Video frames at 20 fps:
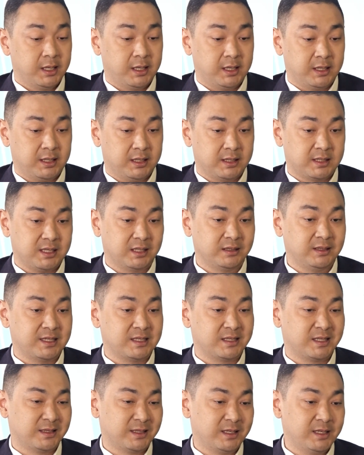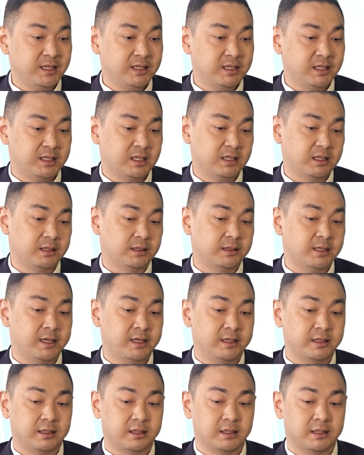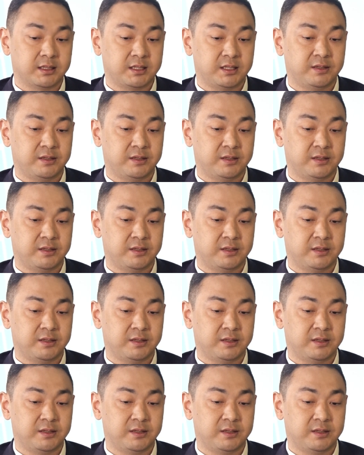Э, согласно аналитике, да,